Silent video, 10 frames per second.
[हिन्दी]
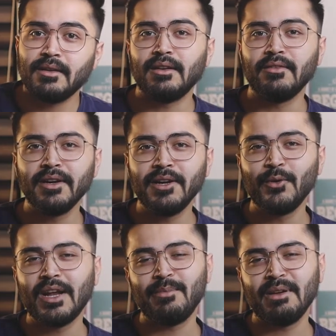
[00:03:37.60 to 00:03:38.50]
डेफिनेटली
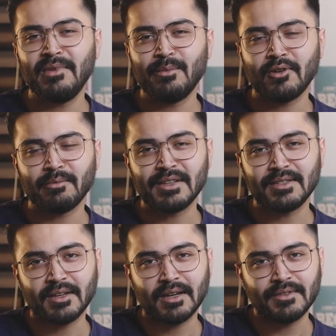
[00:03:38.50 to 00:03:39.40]
यू कैन पिंग मी अप ऑन माई
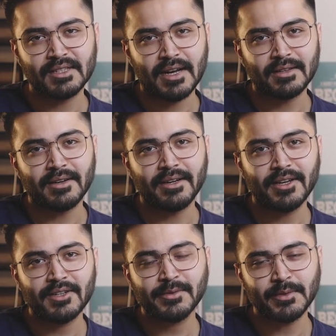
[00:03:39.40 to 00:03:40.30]
इंस्टाग्राम विच इज एट द रेट
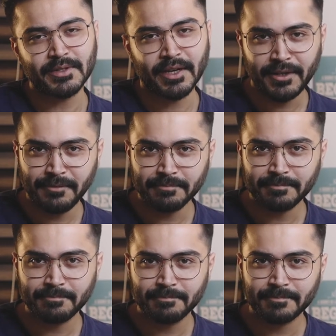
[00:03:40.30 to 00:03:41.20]
यश तुलसियानी
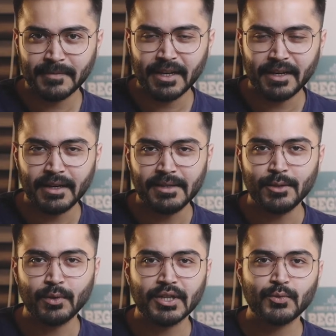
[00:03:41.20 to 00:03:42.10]
आई विल
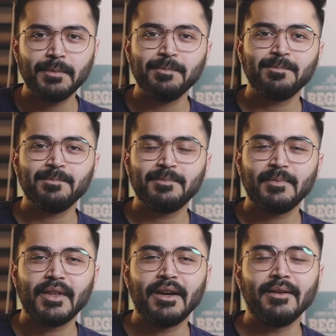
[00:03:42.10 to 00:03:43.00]
सी द नेक्स्ट वन
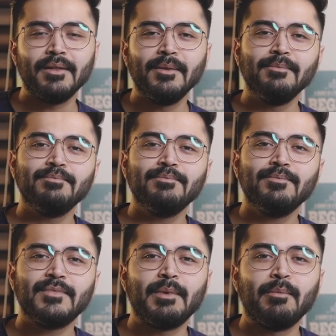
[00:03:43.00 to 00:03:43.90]
एंड टिल देन
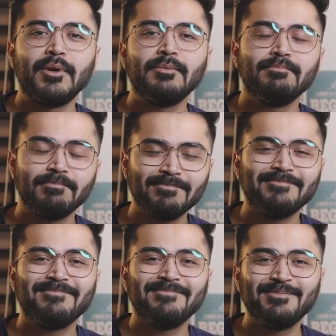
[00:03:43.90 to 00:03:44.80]
रिमेंबर
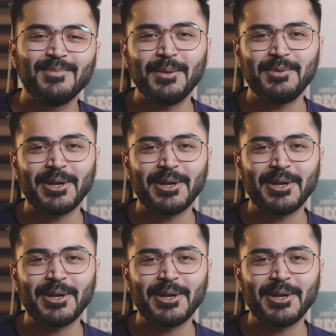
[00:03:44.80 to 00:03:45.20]
कीप